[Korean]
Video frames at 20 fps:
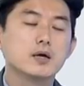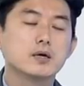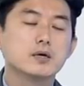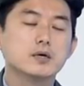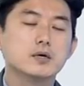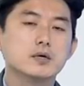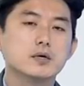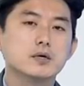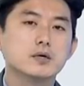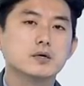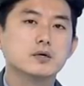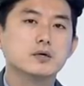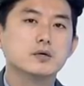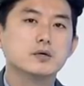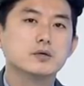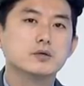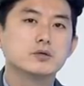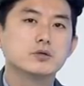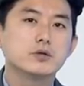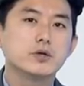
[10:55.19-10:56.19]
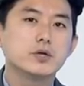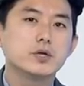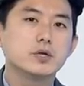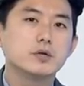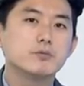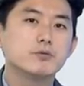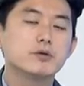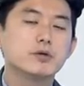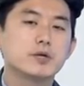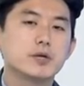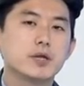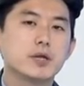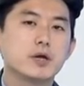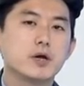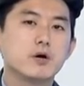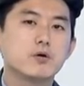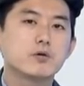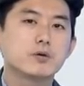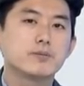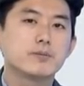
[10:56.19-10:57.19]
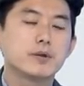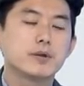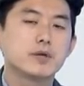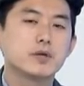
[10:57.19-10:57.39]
그 수혜를 입을 수 있다 생각하고 있습니다.